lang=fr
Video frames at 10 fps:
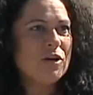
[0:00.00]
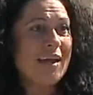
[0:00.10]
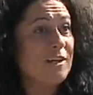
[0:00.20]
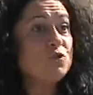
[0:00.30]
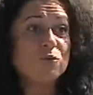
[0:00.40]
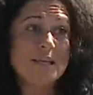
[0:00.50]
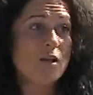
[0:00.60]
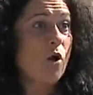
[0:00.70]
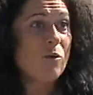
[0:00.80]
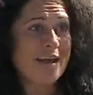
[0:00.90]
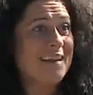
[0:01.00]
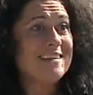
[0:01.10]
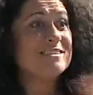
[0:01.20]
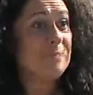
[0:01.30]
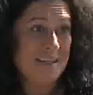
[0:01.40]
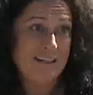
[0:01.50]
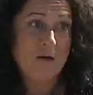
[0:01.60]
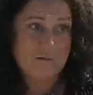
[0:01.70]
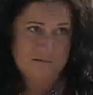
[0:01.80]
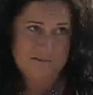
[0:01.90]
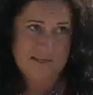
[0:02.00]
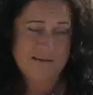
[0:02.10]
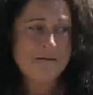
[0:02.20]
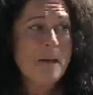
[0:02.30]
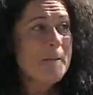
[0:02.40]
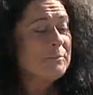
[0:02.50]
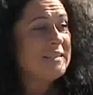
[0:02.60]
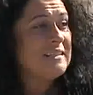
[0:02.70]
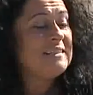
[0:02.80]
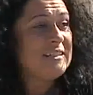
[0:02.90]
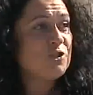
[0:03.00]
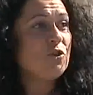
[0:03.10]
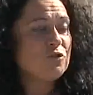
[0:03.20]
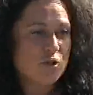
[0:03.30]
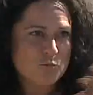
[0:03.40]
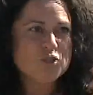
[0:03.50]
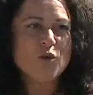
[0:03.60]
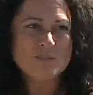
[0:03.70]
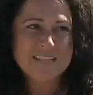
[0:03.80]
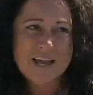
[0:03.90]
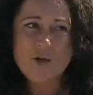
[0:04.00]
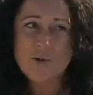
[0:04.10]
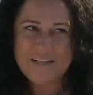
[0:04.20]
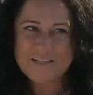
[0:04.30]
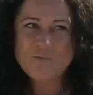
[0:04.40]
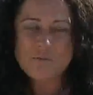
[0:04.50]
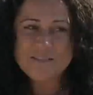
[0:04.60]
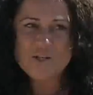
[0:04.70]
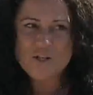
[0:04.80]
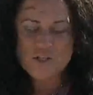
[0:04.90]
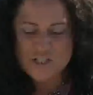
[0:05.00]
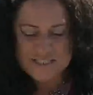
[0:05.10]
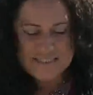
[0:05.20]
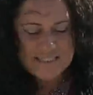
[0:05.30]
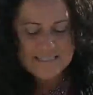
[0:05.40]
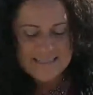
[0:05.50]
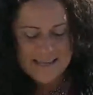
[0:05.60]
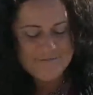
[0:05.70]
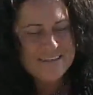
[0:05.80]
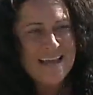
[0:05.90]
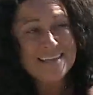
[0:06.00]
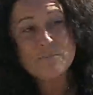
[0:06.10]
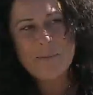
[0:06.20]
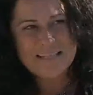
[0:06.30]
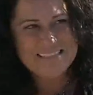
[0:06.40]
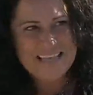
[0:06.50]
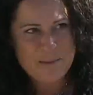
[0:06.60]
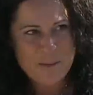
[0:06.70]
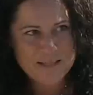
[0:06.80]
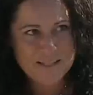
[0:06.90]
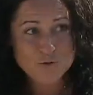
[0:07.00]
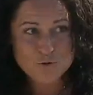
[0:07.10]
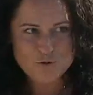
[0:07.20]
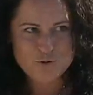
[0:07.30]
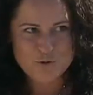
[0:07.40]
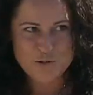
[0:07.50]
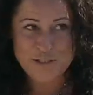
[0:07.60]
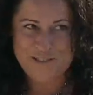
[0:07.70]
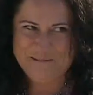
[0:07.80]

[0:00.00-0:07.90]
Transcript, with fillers: à la journée longue, à la semaine longue. Puis des choses que moi je considère comme un exploit psychologique, c'est d'arriver à être patient pendant toute une journée.